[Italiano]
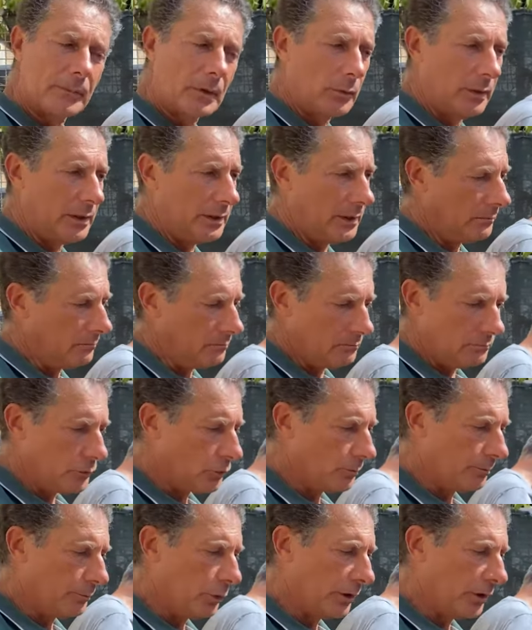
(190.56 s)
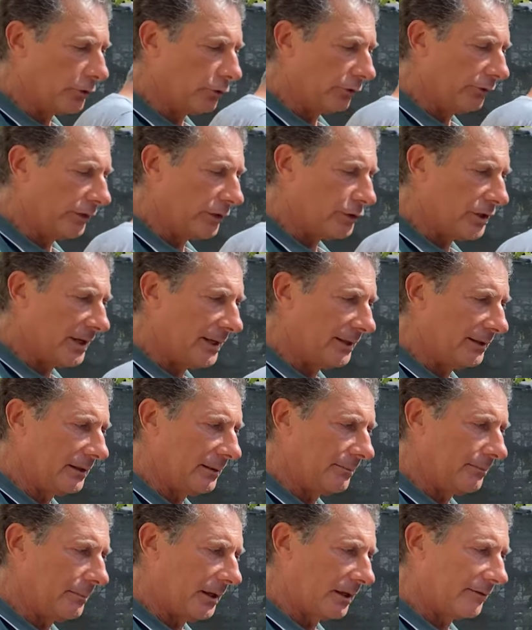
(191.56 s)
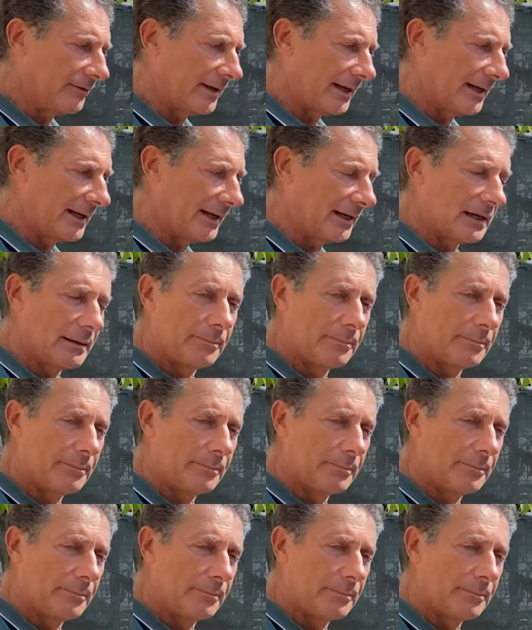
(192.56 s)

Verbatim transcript: quindi più che sufficienti per variare il